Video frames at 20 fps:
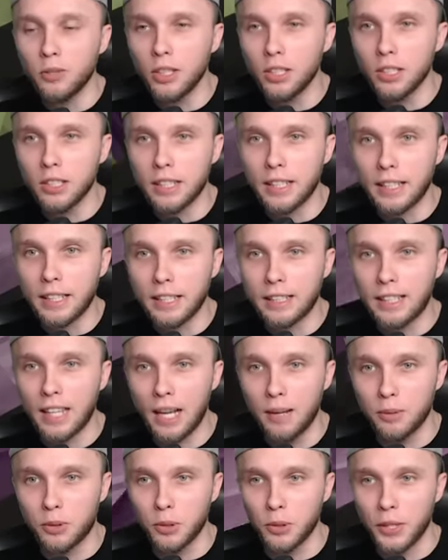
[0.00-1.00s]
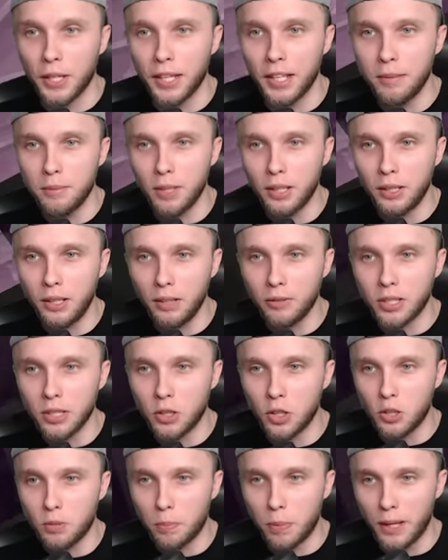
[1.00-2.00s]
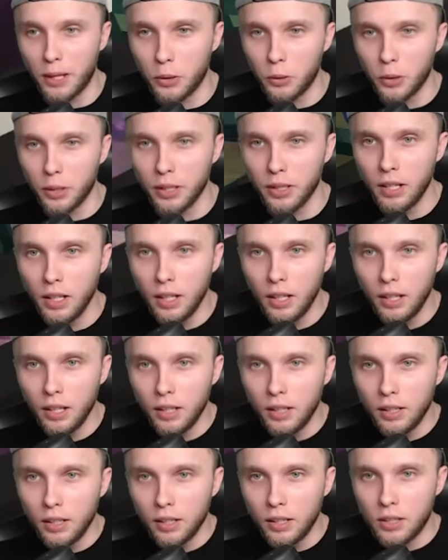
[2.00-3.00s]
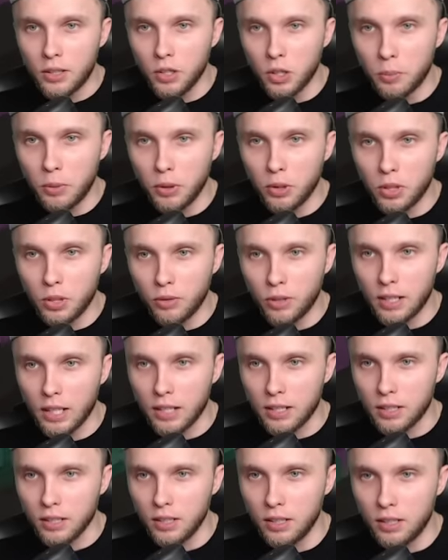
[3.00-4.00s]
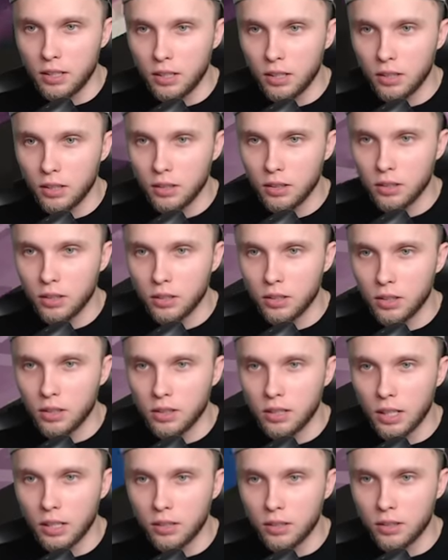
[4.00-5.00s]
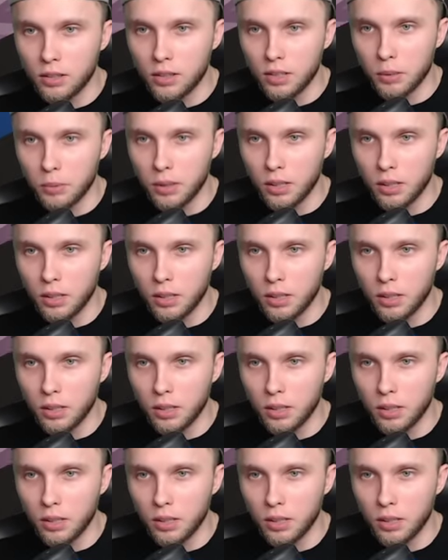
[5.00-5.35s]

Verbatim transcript: bo to wygląda tak jak tamto, nie? Mogę tutaj wsadzić perły. I coś powinno się wydarzyć. Coś dostanę od